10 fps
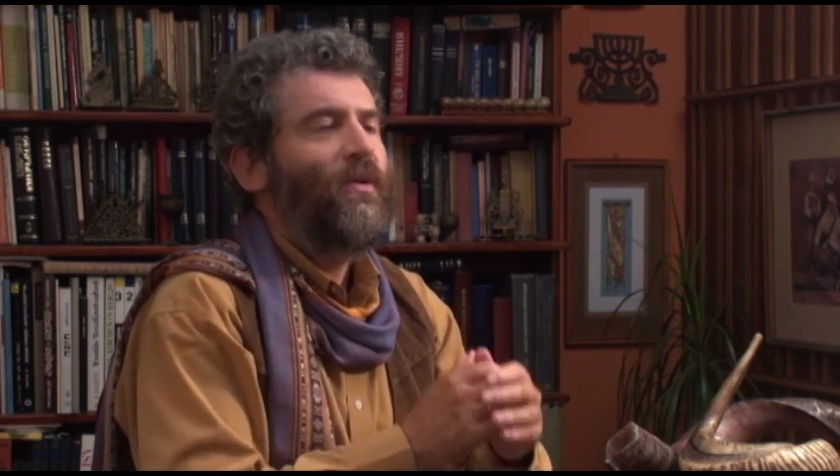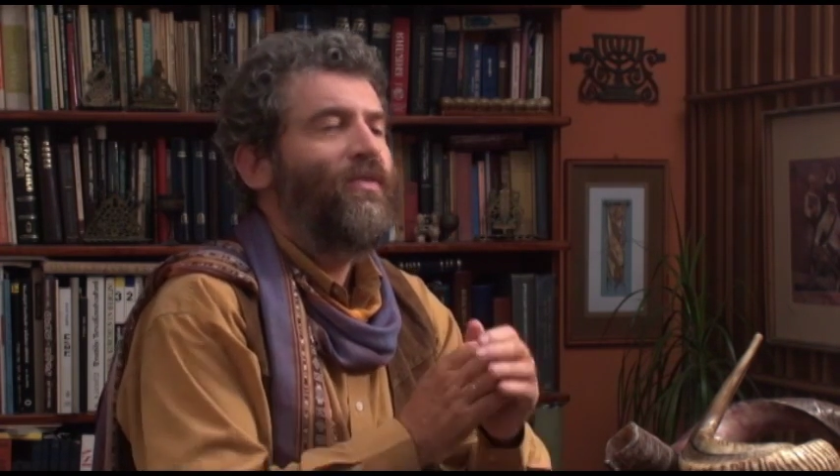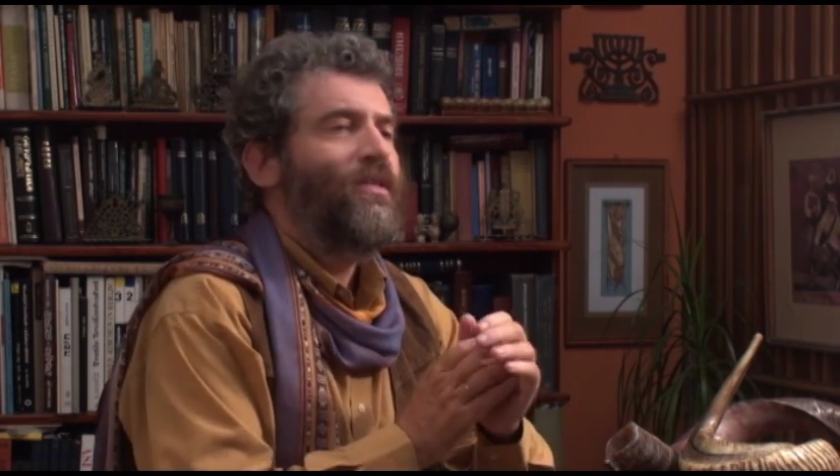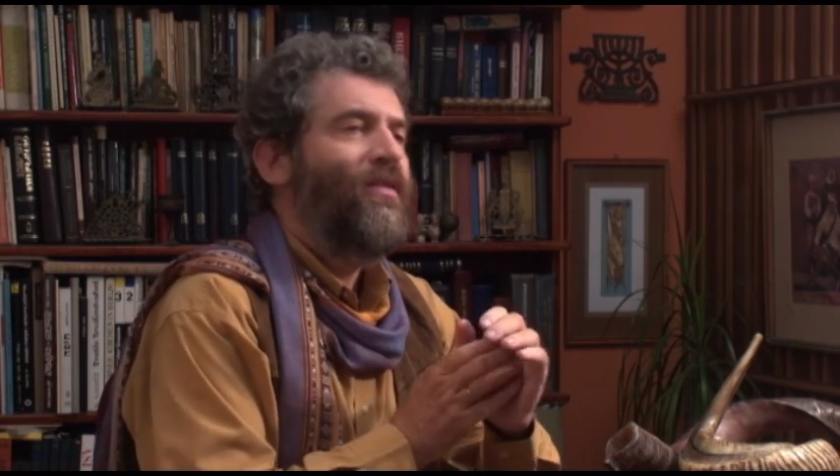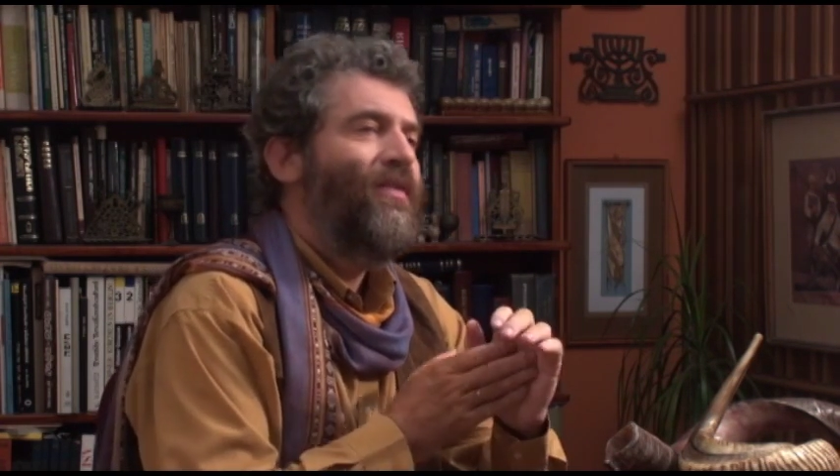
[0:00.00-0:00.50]

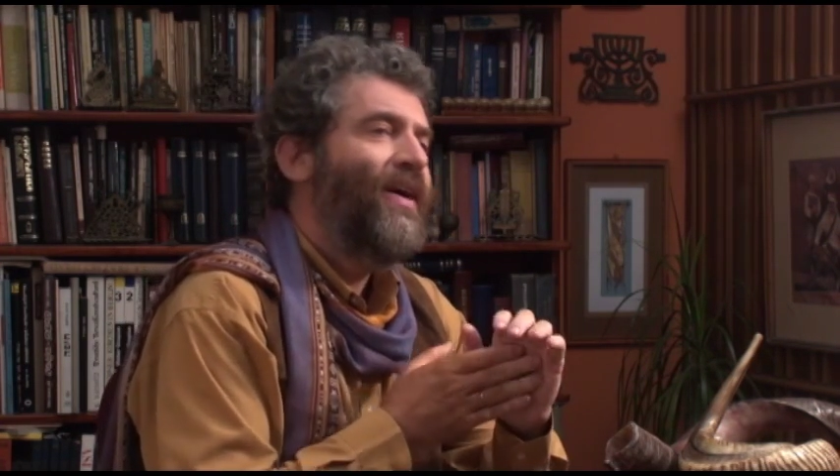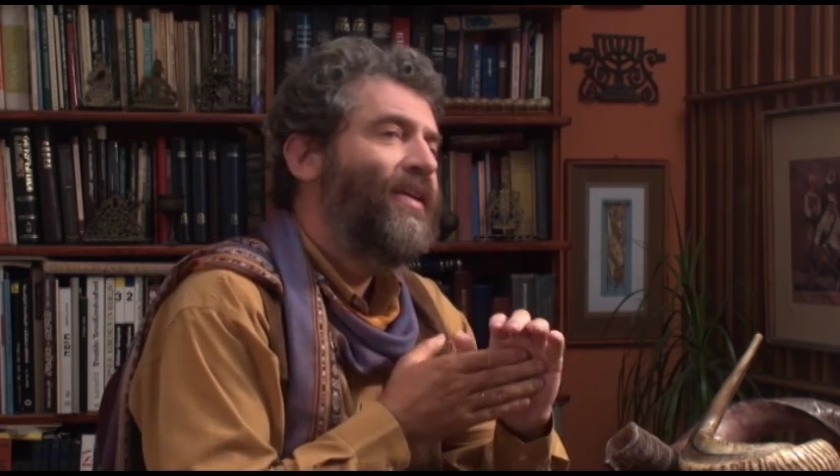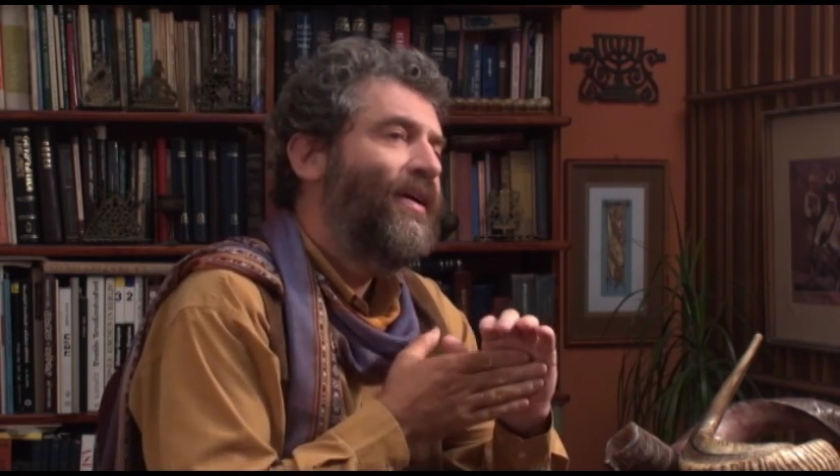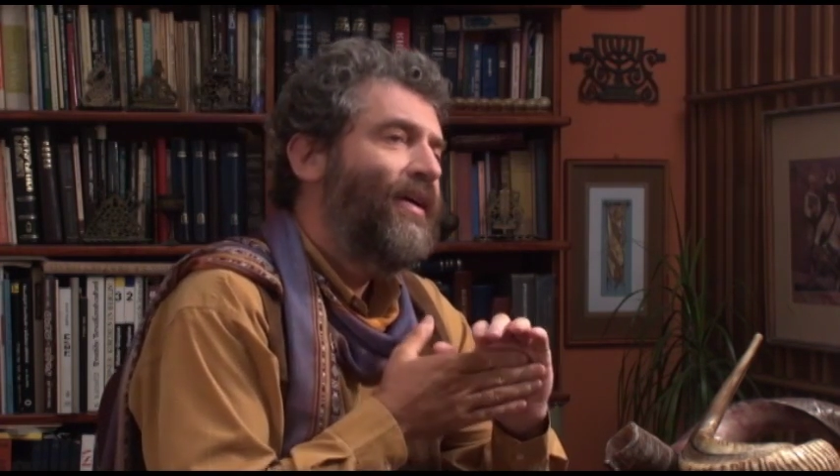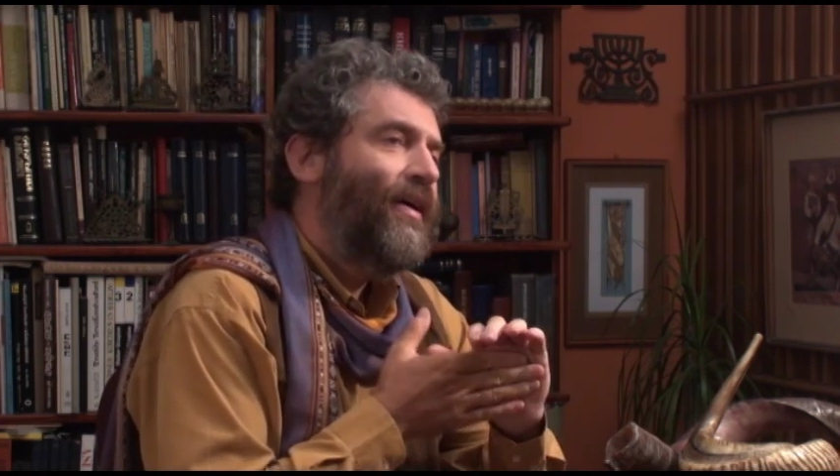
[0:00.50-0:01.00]

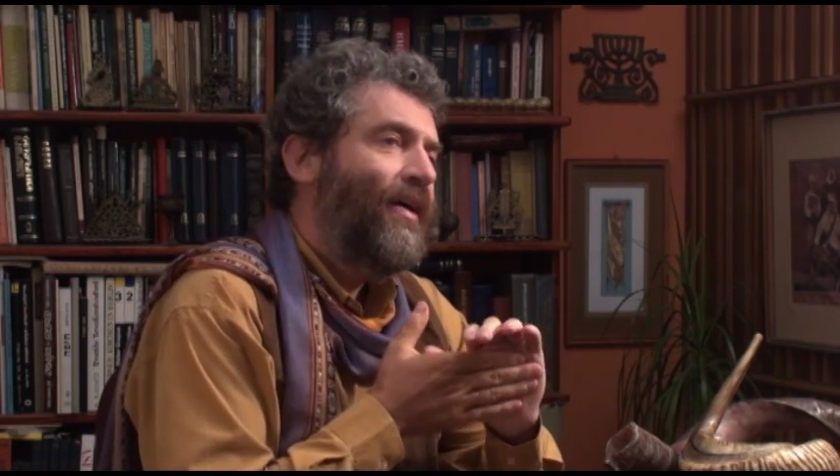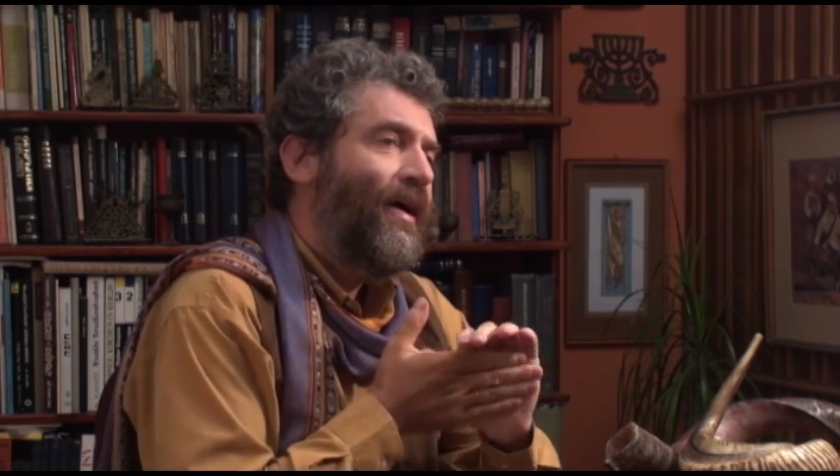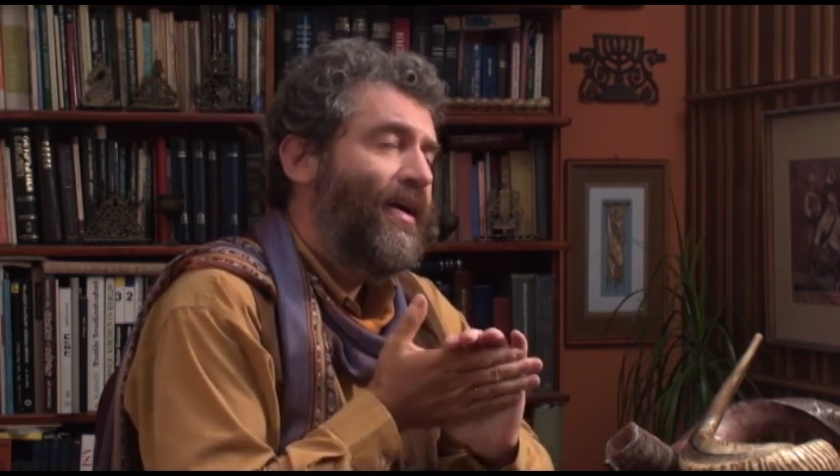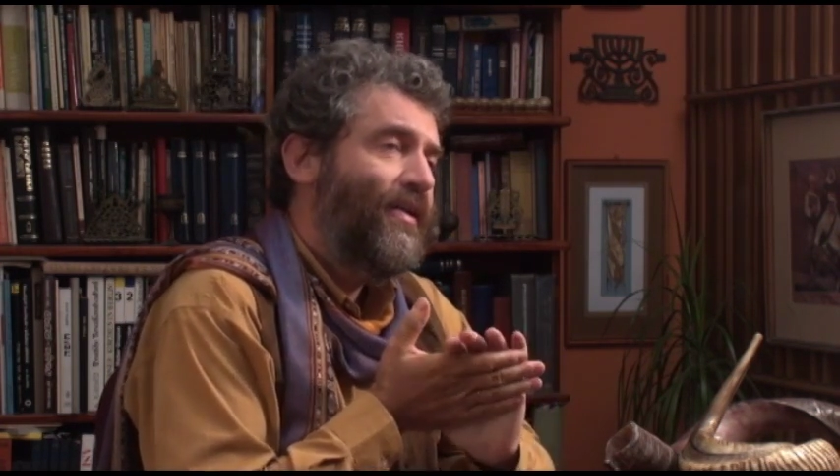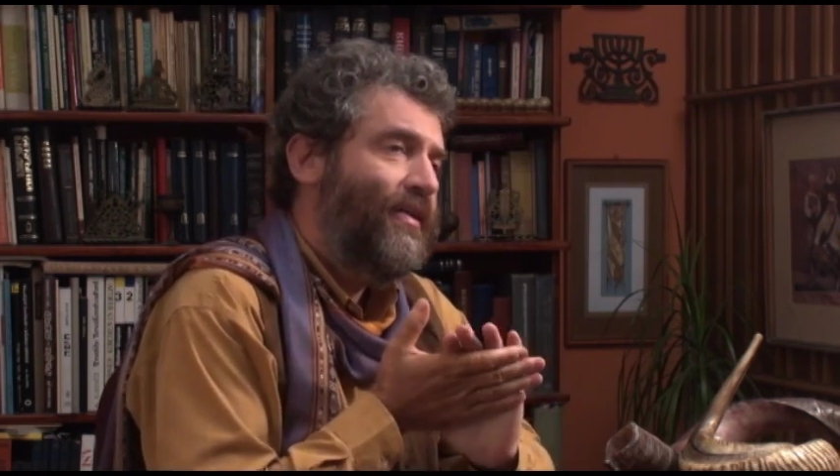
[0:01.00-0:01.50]
повествования
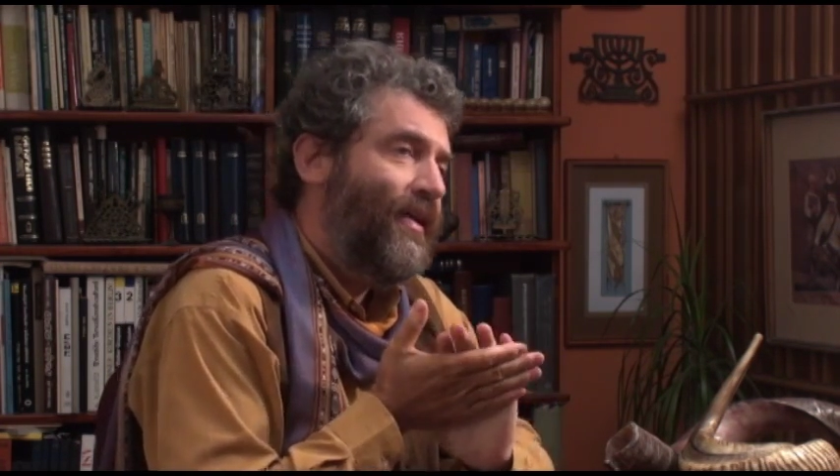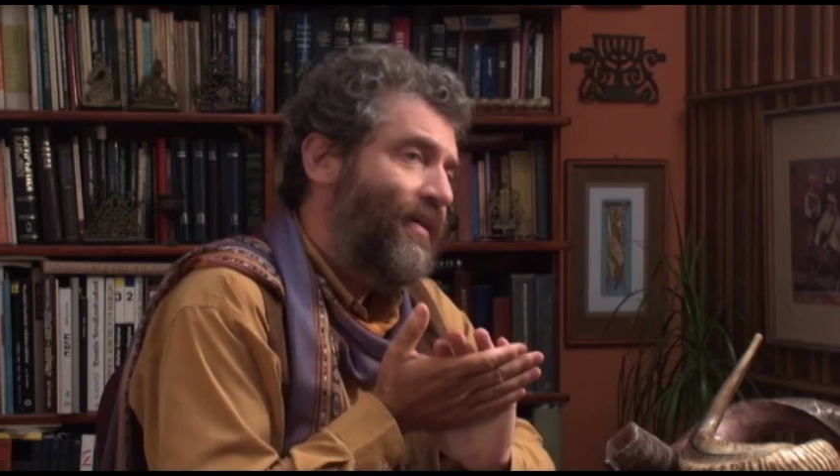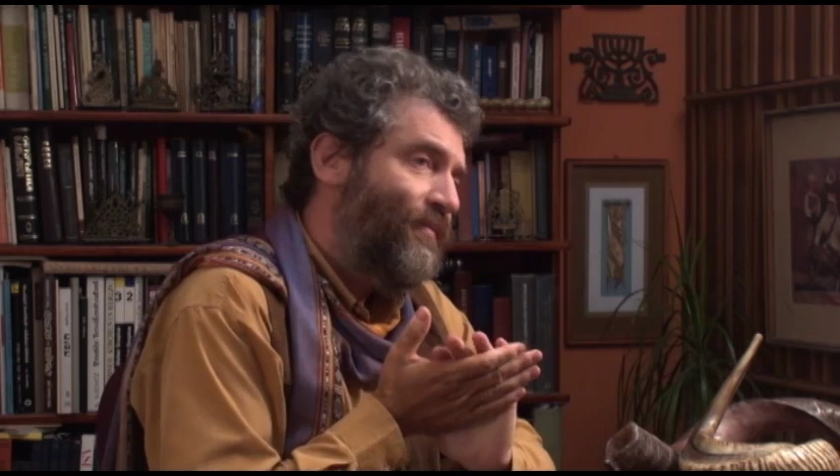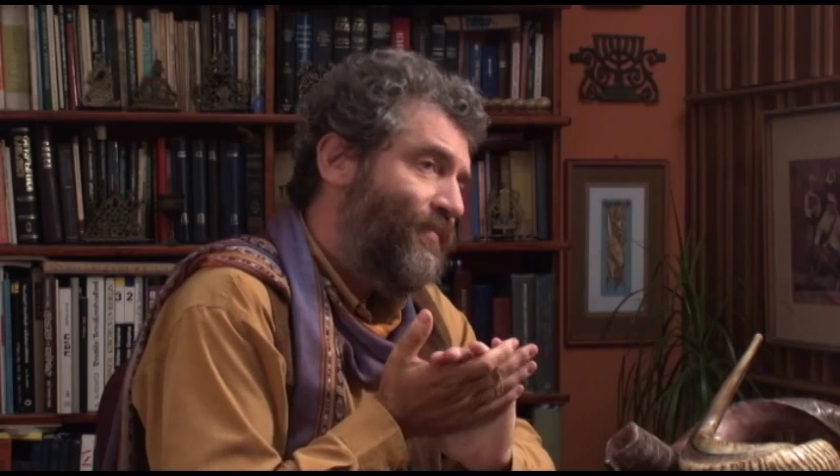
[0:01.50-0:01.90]
Акида.